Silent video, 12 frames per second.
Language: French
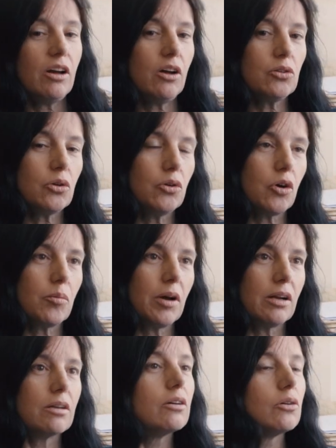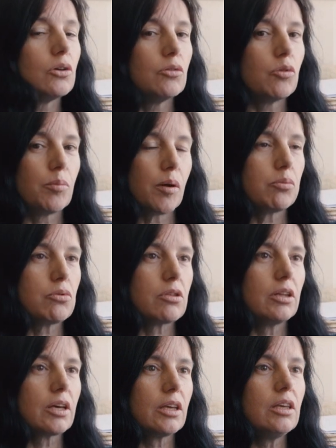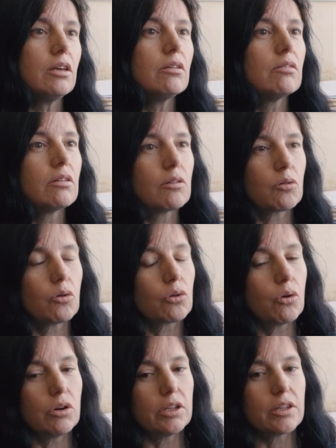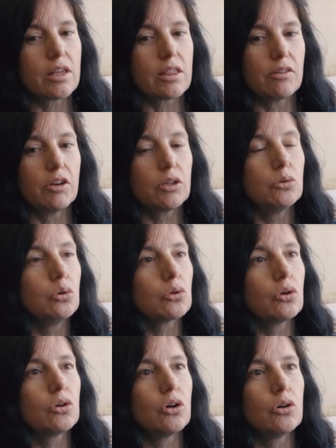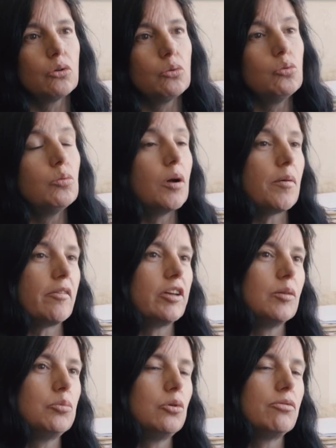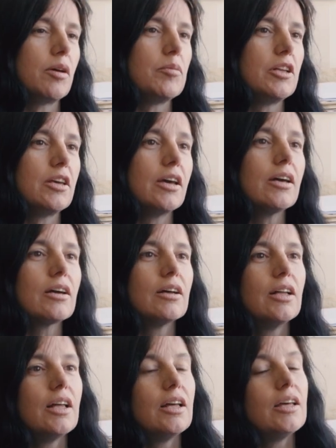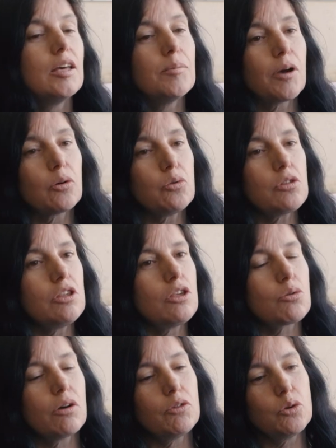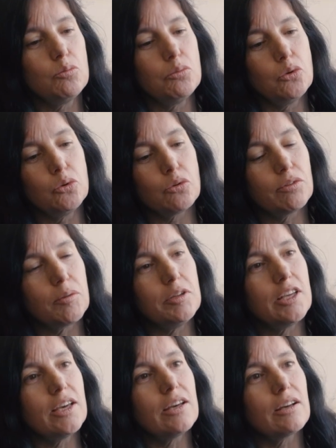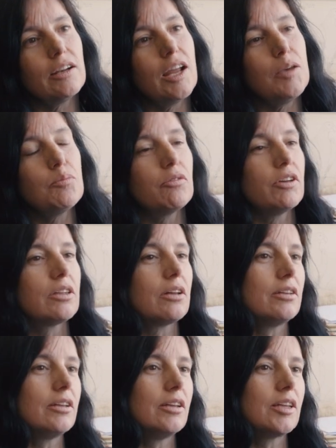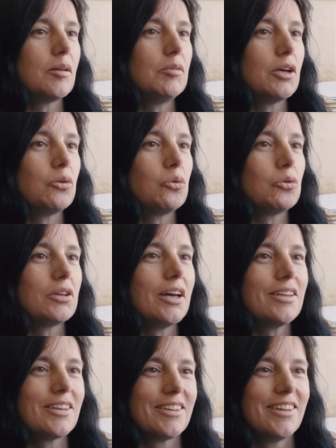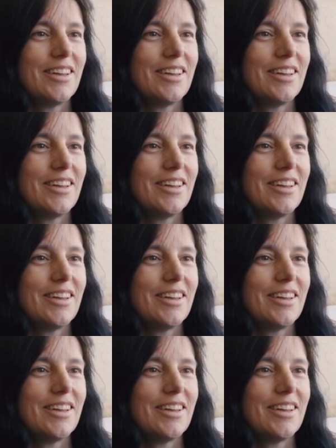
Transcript: en temps normal, euh, ils ne vont pas pousser de cris, quand on les teste avec d'autres coqs ou même avec des poules familières. Et par contre, s'ils sont avec une poule non familière, là, ils peuvent être tentés d'établir le contact.